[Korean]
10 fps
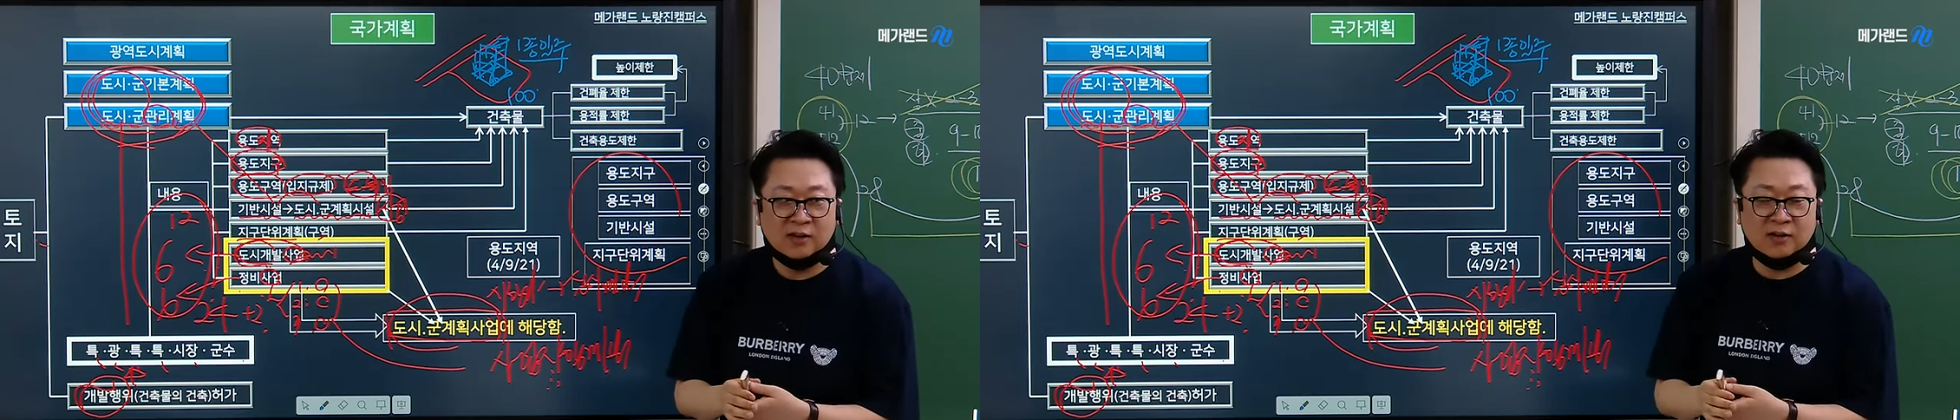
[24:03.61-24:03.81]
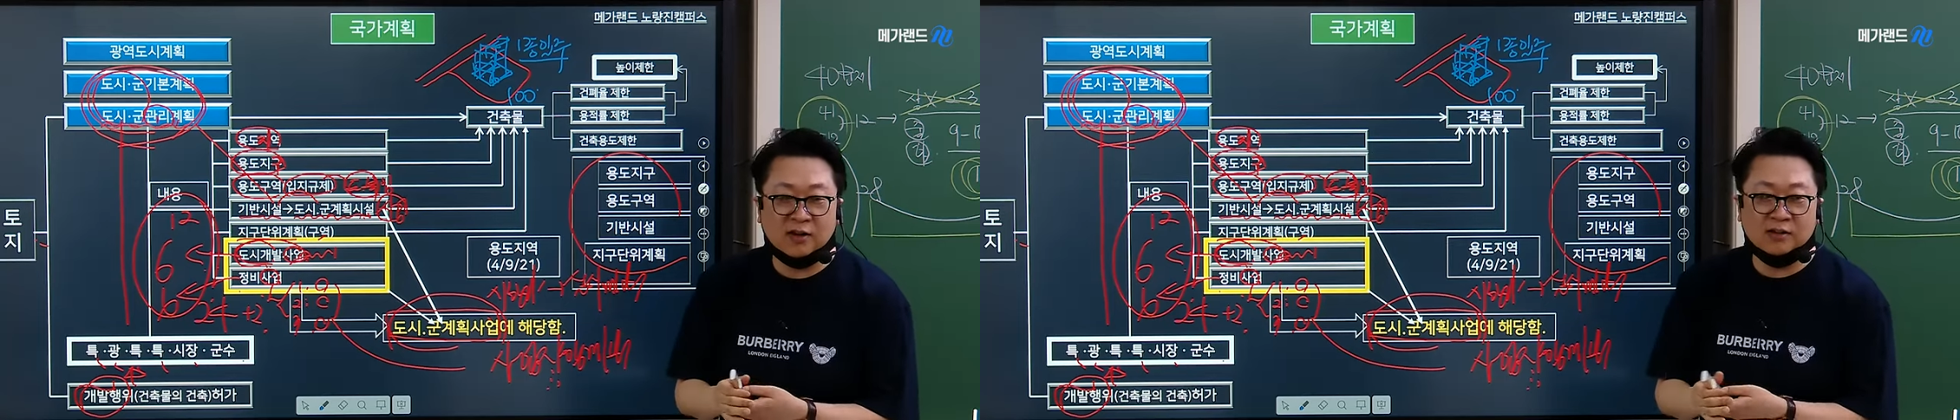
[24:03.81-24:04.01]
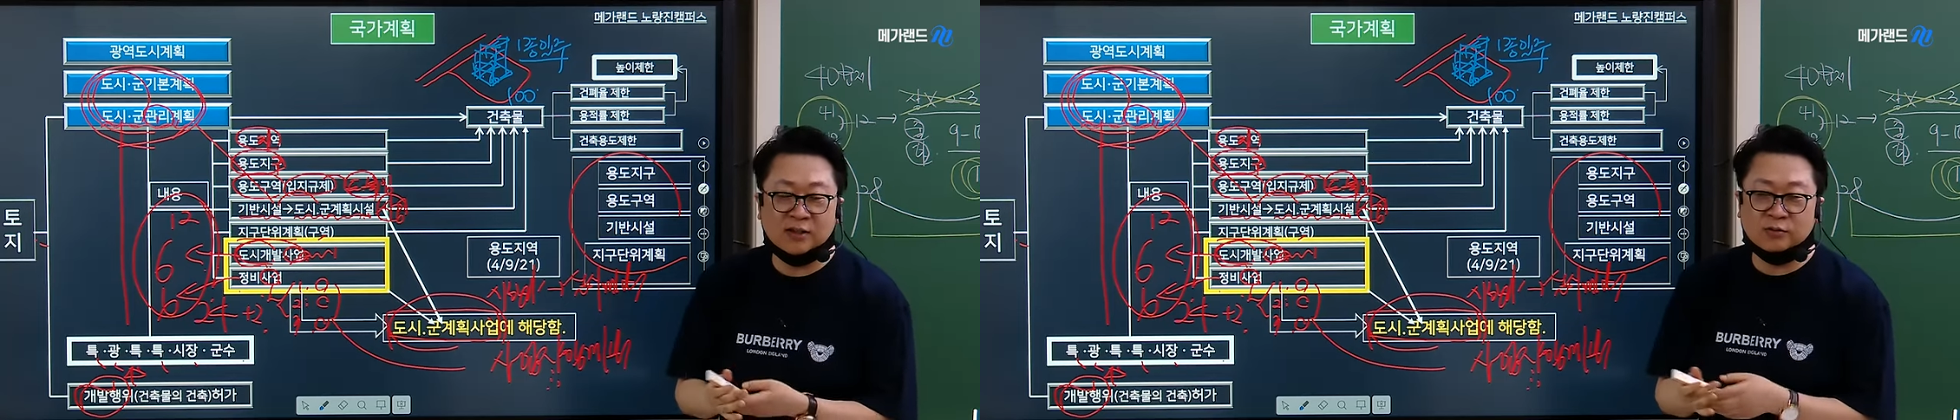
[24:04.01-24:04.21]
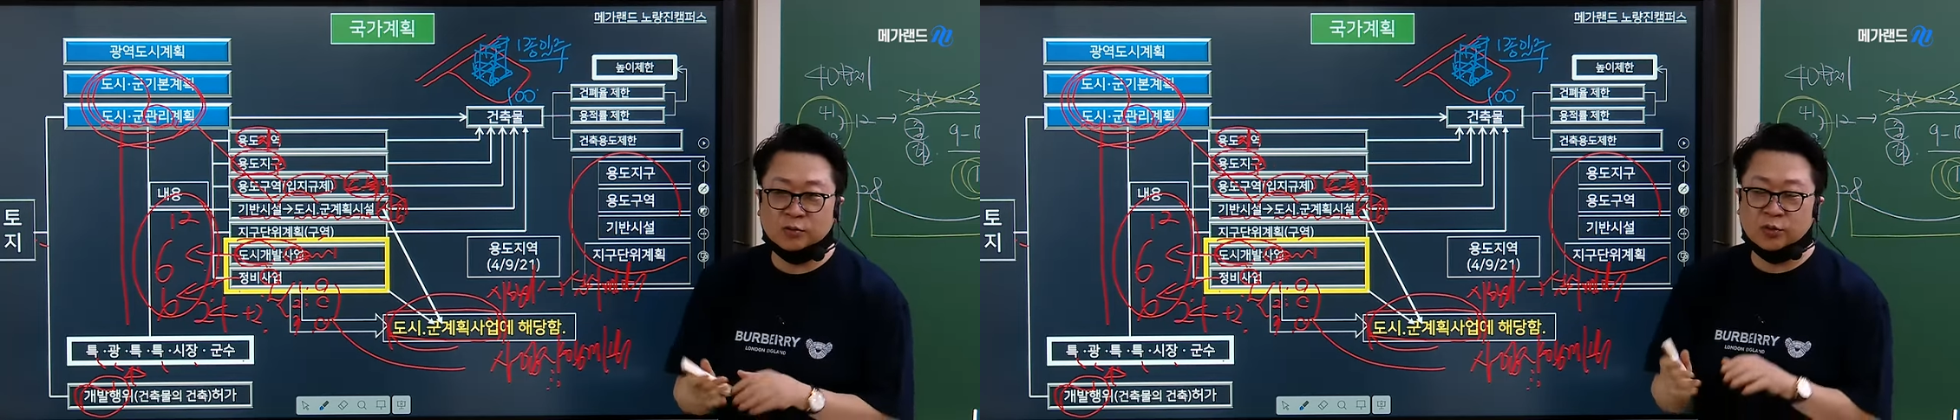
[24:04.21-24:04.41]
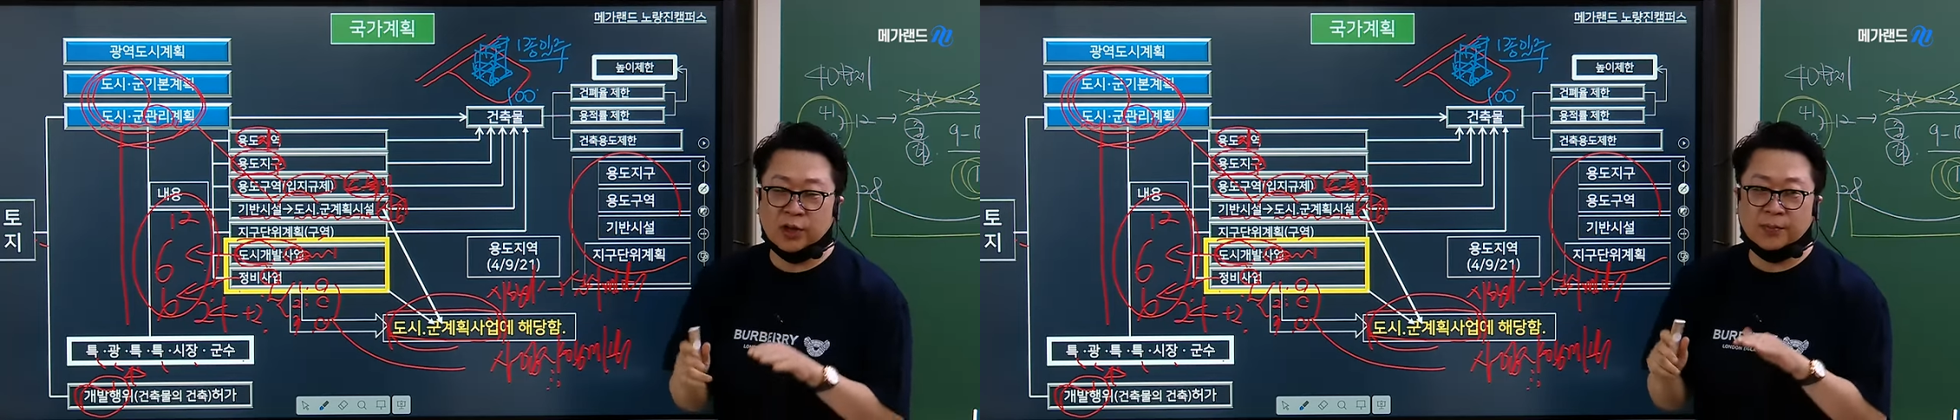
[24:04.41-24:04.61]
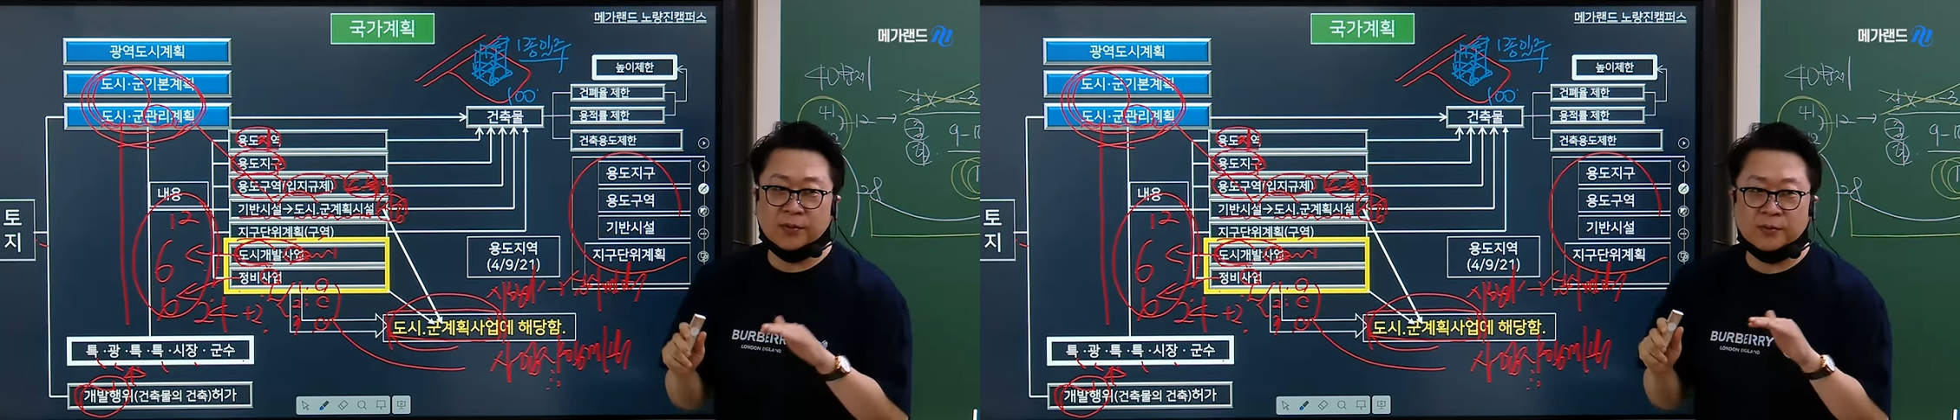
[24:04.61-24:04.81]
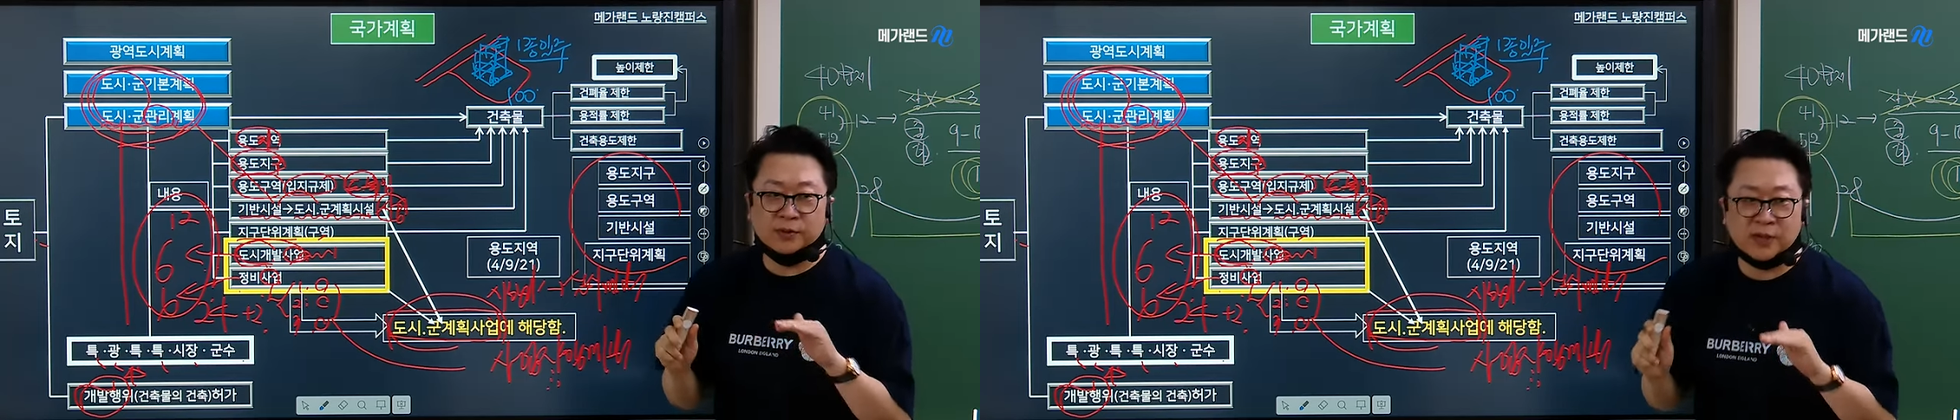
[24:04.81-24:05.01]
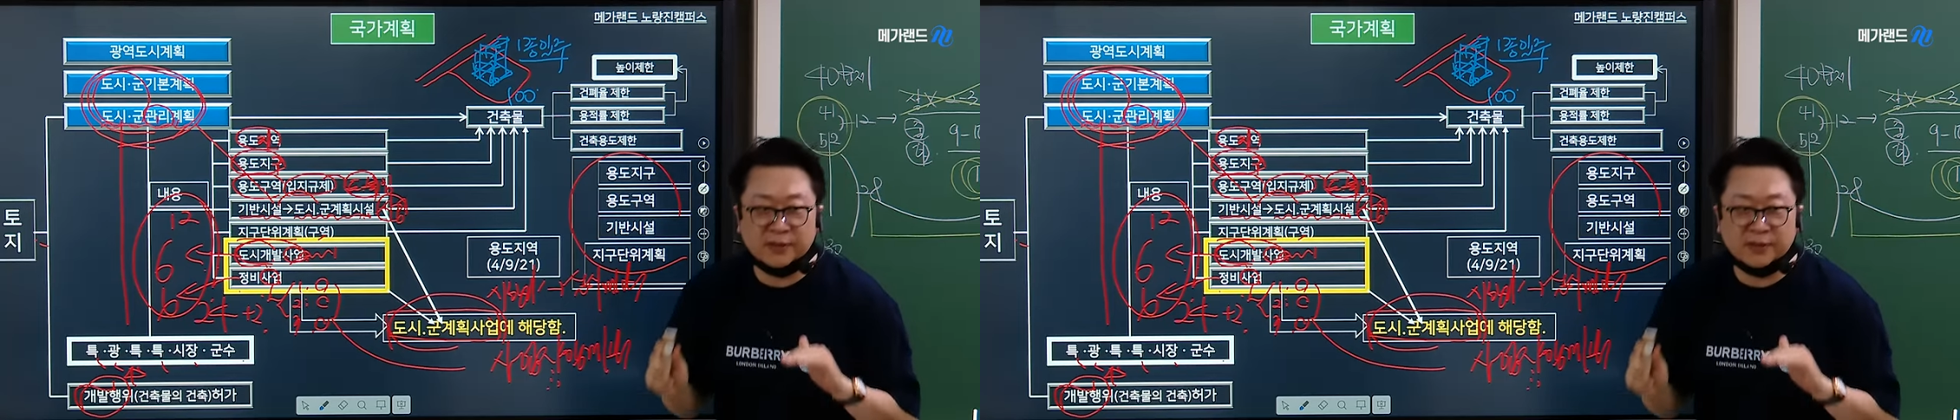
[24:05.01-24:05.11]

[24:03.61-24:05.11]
그러니까 이제 국토개법을 먼저